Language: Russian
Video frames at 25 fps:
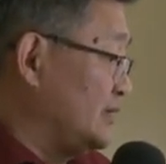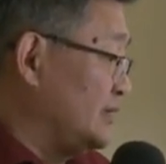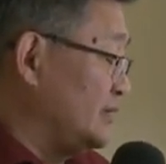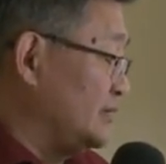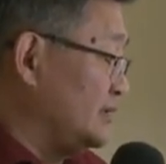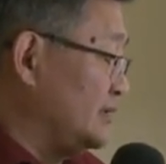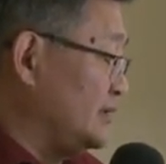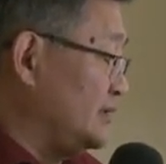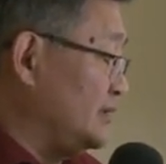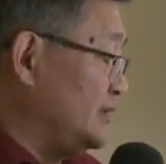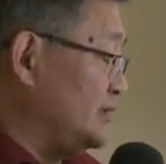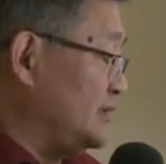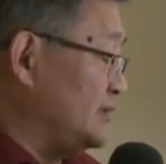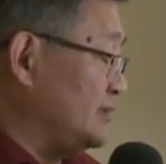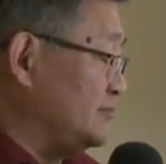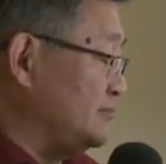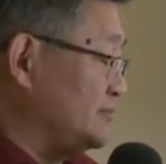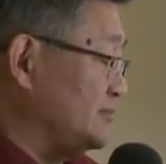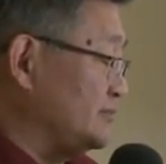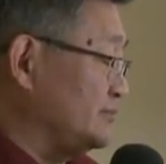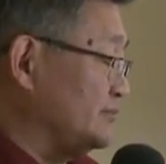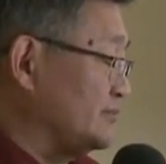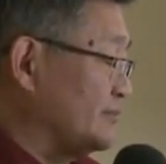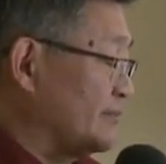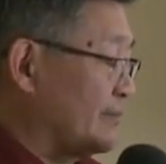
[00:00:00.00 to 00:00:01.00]

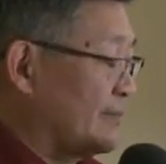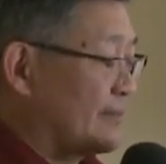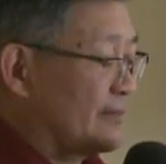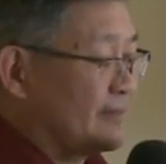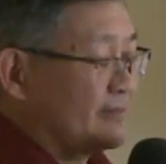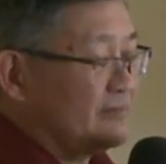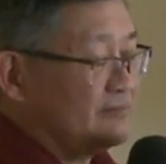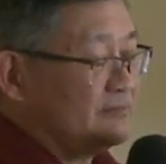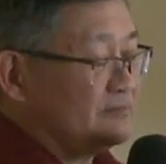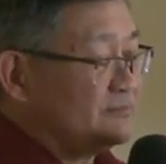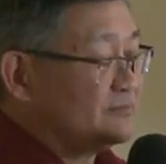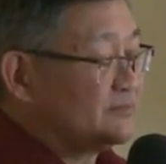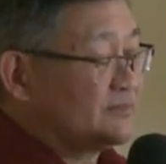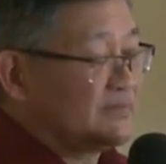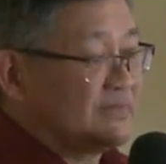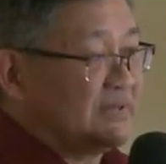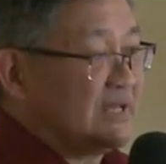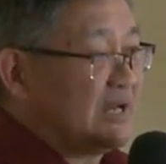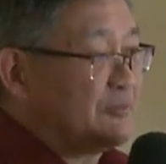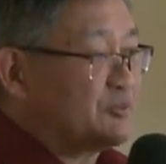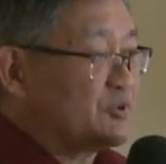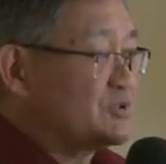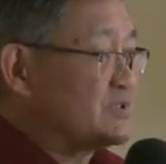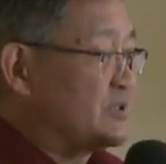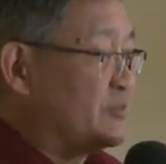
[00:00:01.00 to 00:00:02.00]
И я
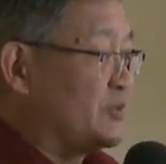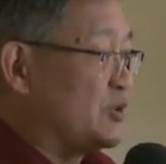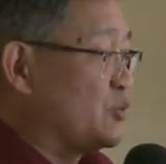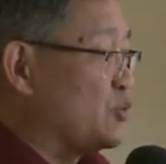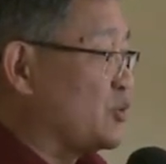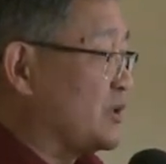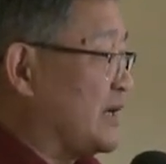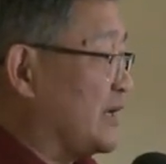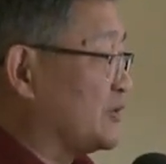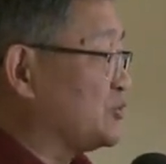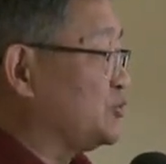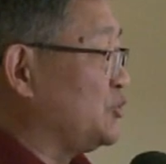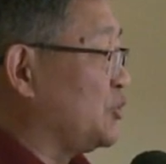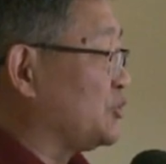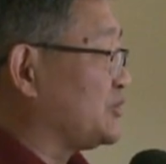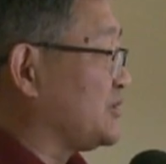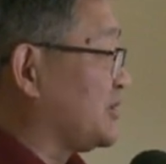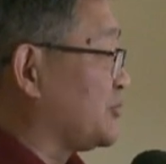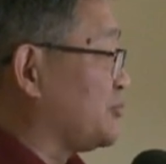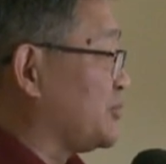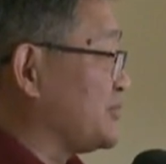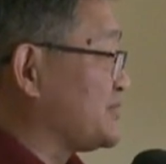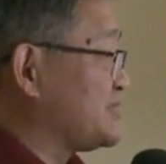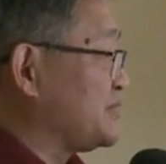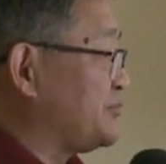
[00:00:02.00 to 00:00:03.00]
просто могу как доктор
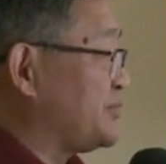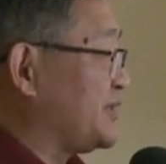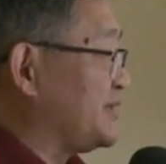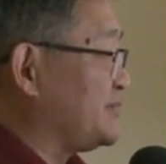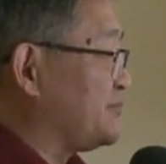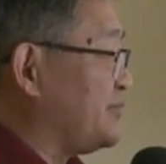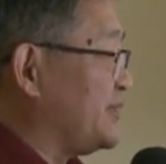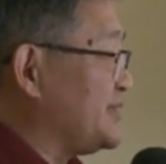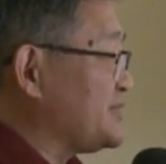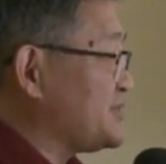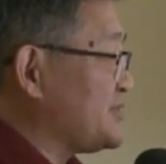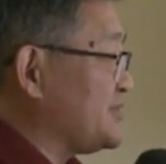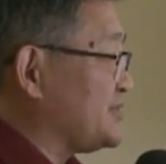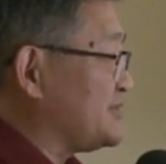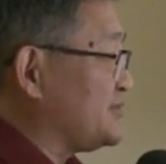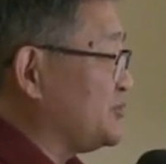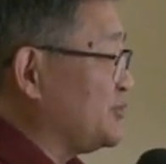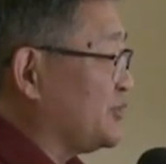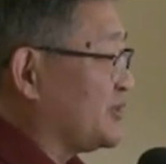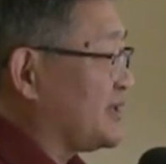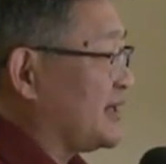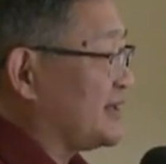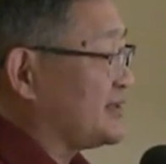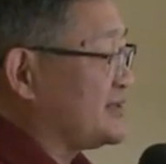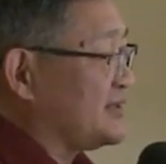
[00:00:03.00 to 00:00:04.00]
просто предположить, ну,
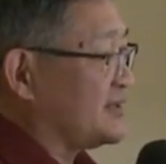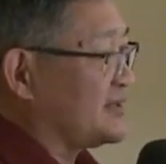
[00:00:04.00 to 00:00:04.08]
как,